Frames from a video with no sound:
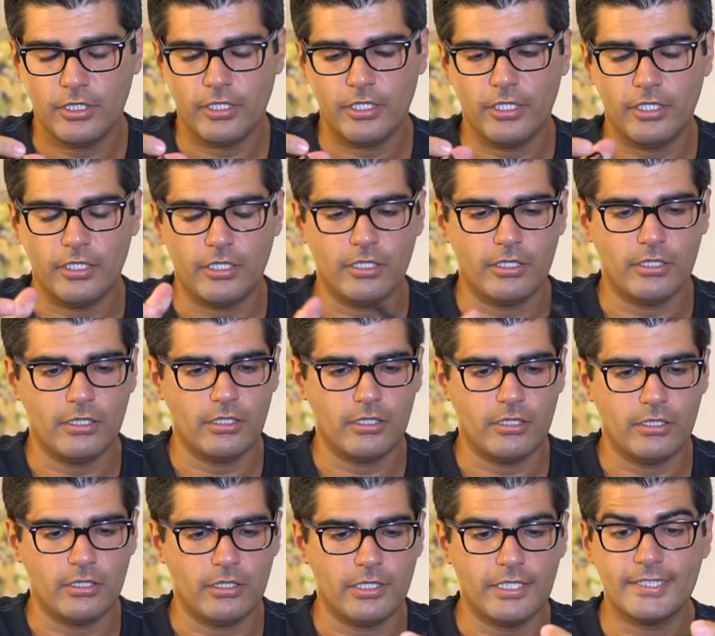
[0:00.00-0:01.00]

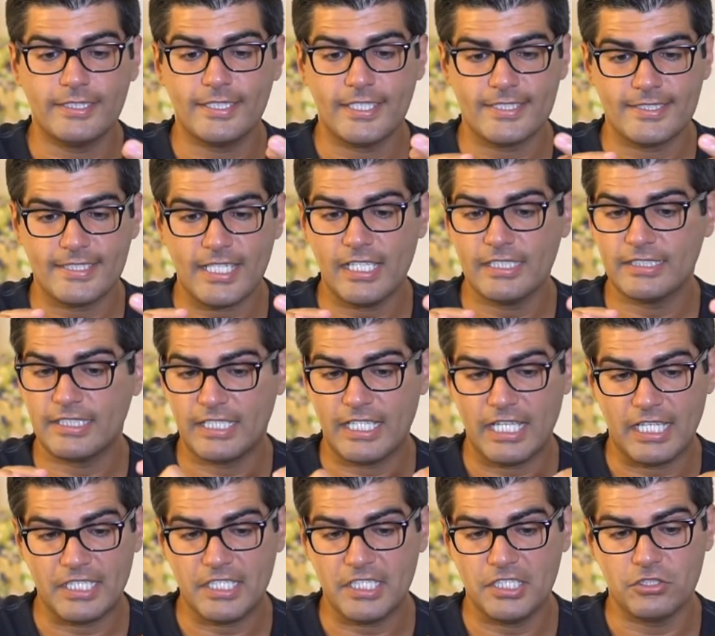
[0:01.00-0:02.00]
eh, interessante,
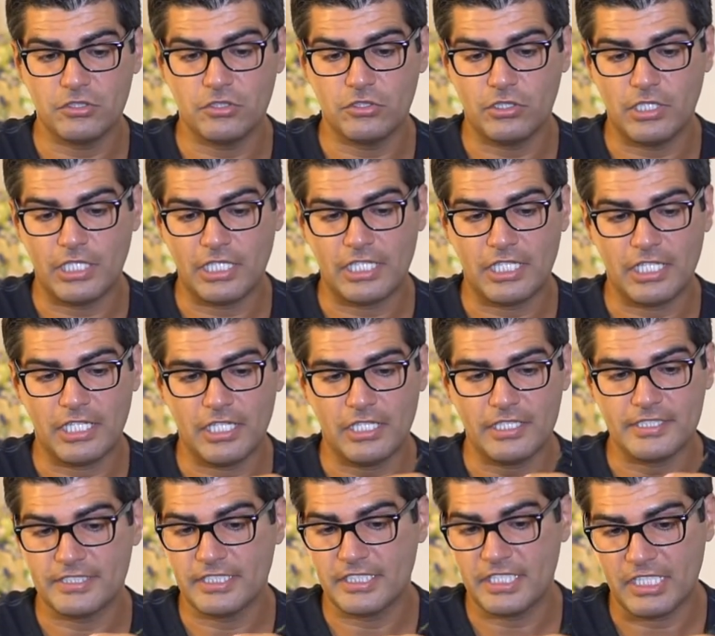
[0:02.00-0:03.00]
carino, anche
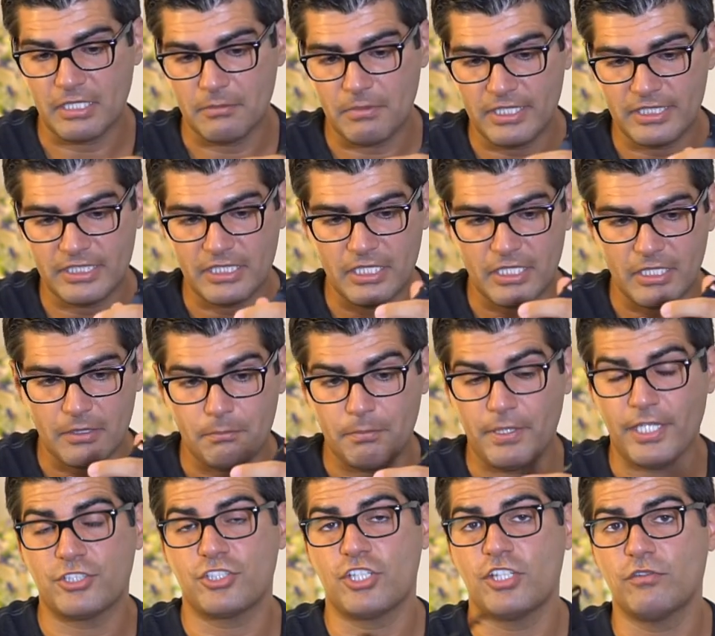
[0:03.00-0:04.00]
esteticamente
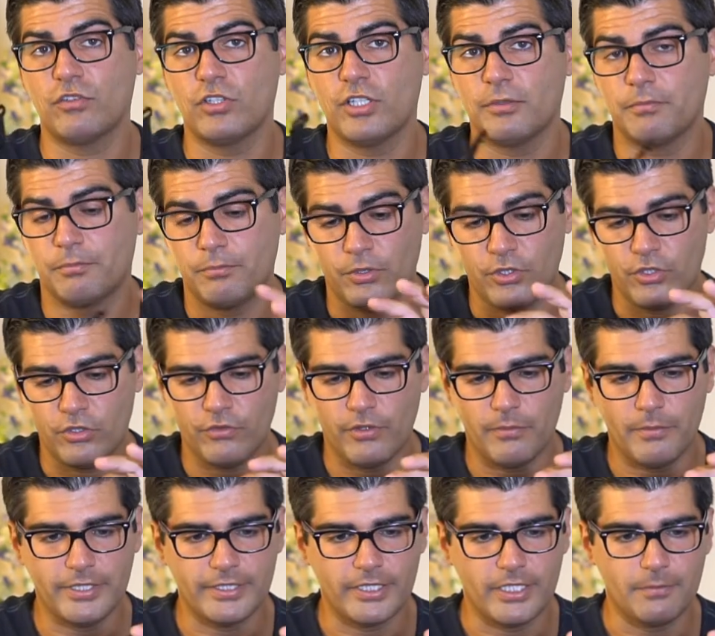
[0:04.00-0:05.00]
piacevole, poi
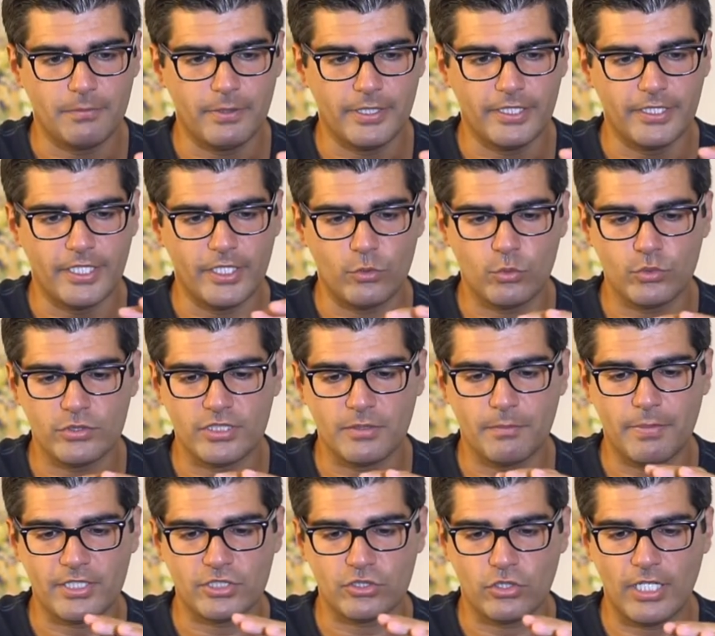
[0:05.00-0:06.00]
ovviamente dipende dai gusti
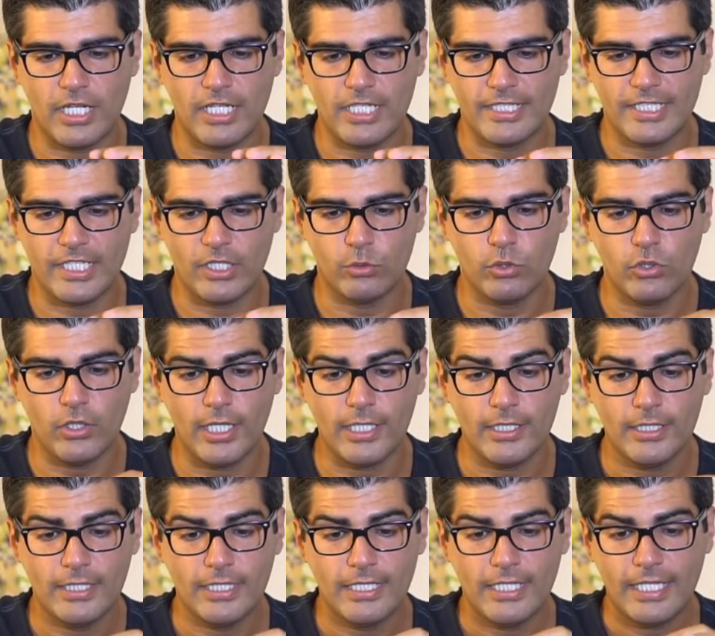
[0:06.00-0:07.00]
personali che uno
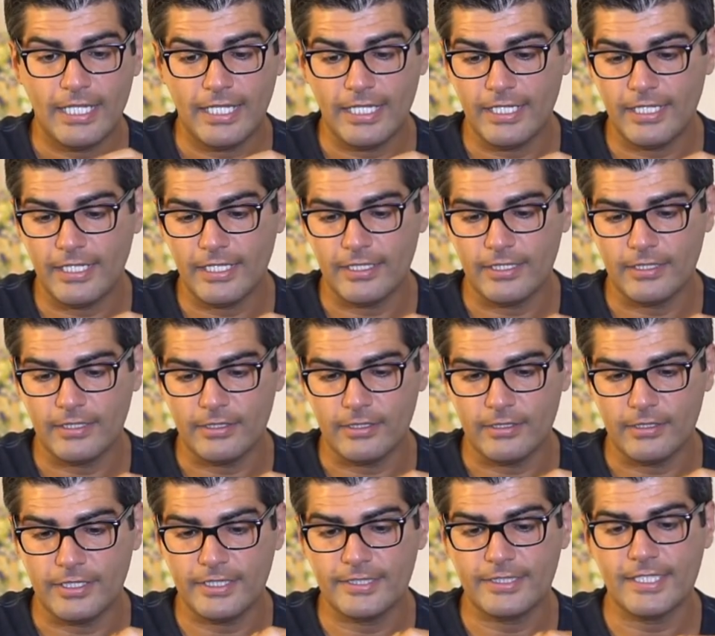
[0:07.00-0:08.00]
ha, e
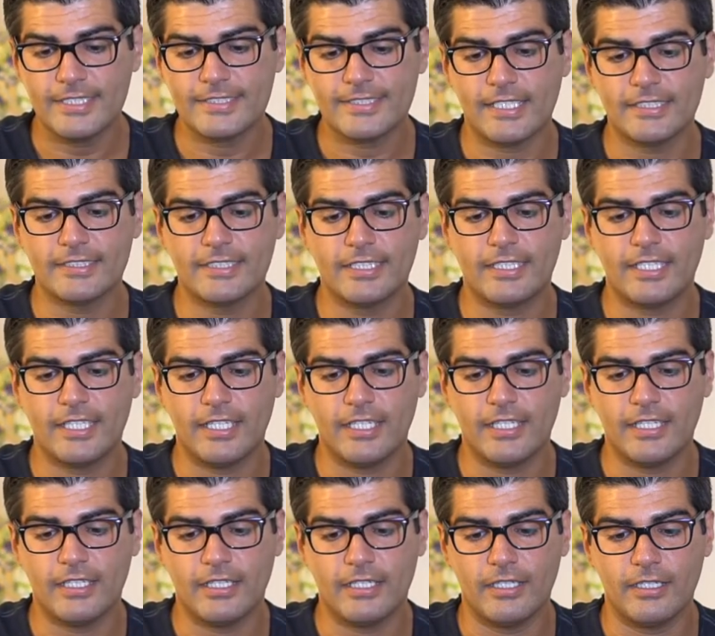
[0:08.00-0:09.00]
eh, interessante
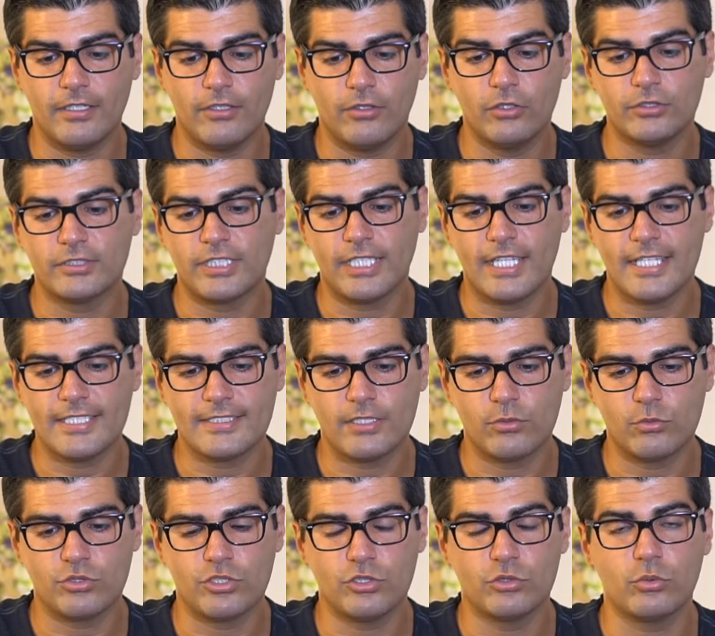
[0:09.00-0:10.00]
che oltre ad essere
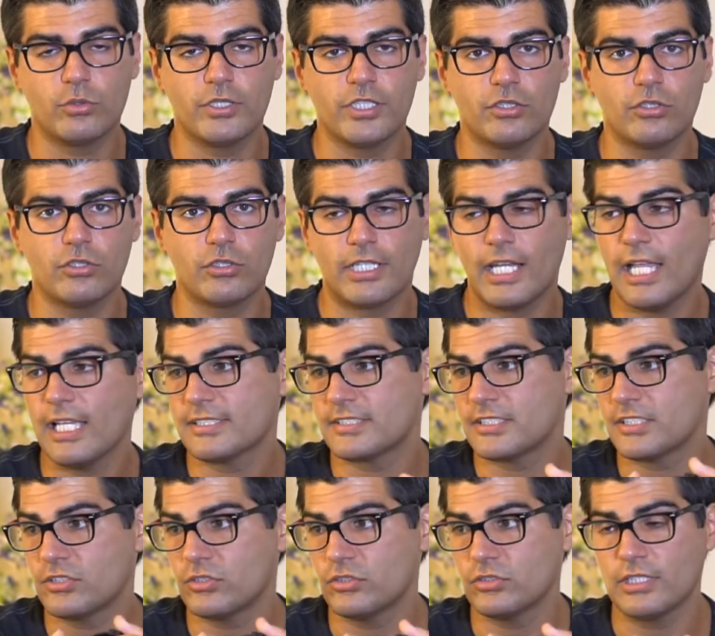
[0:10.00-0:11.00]
un cinturino
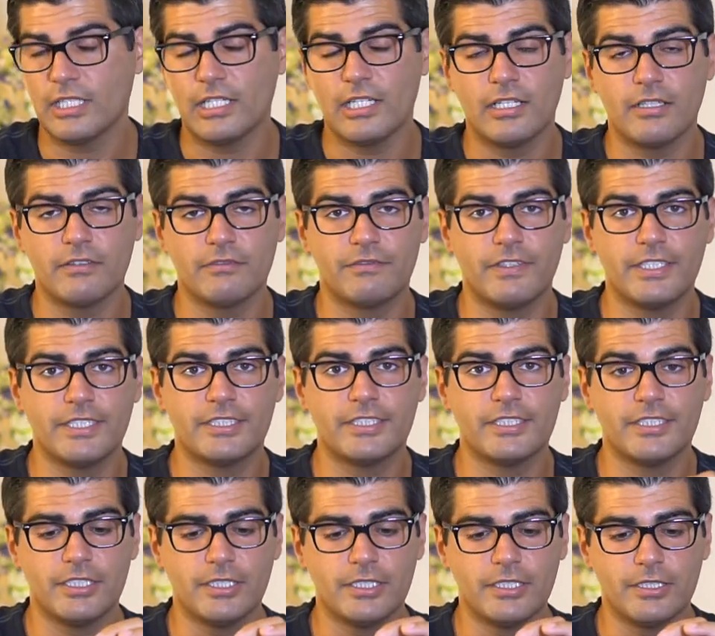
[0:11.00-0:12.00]
classico da
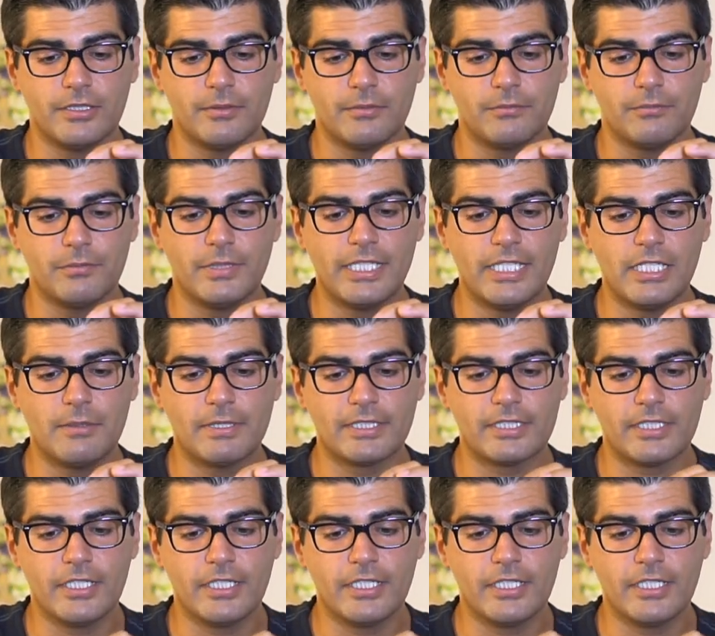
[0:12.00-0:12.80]
20 mm,